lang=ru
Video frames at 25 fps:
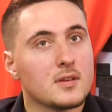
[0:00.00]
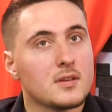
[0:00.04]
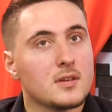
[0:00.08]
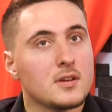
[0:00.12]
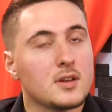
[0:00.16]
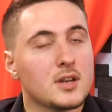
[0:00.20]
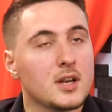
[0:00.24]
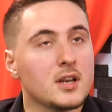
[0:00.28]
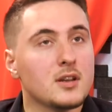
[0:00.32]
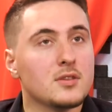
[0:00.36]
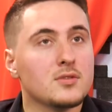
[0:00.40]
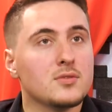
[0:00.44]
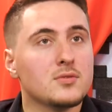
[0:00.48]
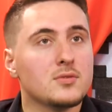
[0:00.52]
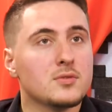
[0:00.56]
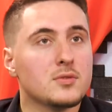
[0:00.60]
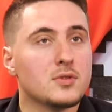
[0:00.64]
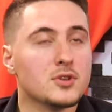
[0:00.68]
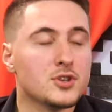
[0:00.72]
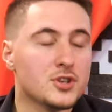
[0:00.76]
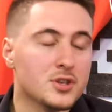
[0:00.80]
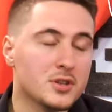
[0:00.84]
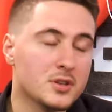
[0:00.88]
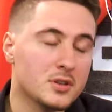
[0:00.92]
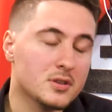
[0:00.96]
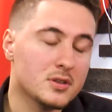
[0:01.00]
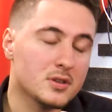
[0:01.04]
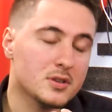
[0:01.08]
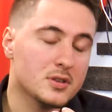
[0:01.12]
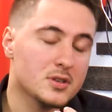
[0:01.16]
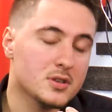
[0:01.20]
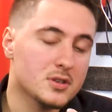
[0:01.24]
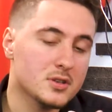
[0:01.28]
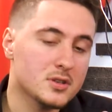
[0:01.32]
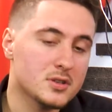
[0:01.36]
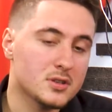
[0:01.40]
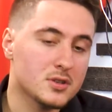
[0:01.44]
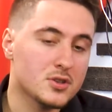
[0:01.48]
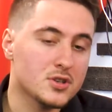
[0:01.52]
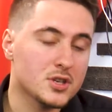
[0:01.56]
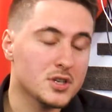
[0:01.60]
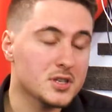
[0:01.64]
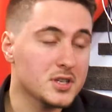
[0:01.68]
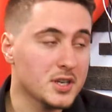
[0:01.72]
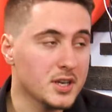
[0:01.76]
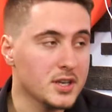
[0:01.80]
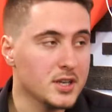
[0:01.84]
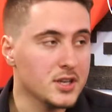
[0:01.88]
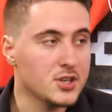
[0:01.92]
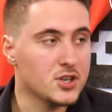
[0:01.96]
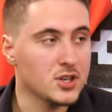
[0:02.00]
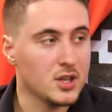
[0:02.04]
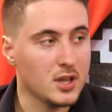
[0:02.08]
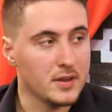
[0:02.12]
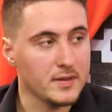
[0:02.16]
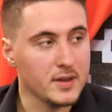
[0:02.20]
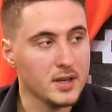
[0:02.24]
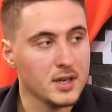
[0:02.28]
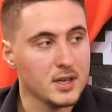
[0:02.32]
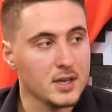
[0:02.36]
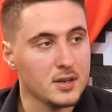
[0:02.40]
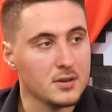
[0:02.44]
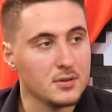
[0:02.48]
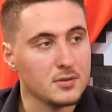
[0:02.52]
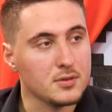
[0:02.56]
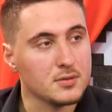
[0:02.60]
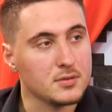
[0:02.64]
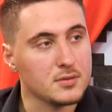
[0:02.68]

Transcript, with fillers: реально, ну, очень с точки зрения человека